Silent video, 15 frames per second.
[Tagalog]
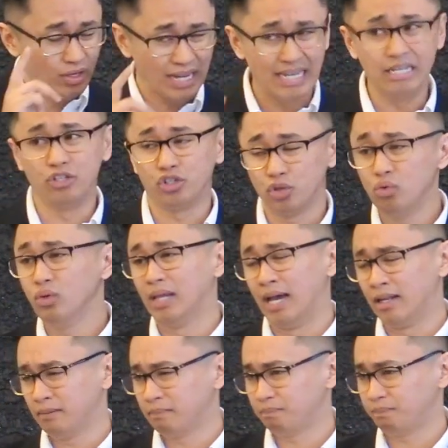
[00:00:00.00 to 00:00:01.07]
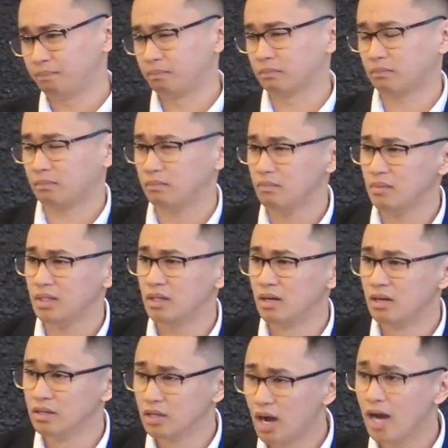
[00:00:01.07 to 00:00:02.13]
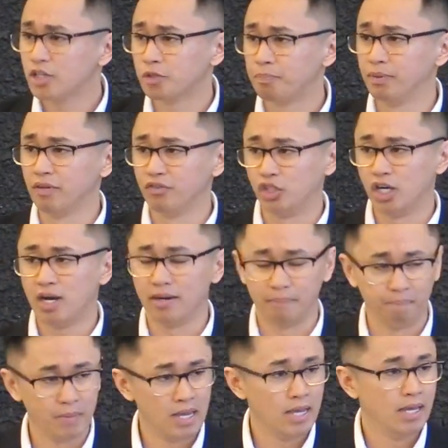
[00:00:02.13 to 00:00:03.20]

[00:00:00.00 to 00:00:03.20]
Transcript: naisulat ang Gospel of John.